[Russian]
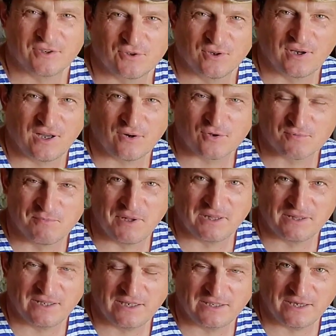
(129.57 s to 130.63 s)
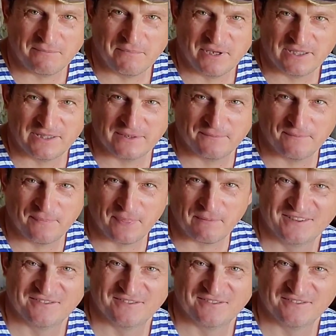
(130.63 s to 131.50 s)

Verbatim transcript: Так что хорош болтать, ребята.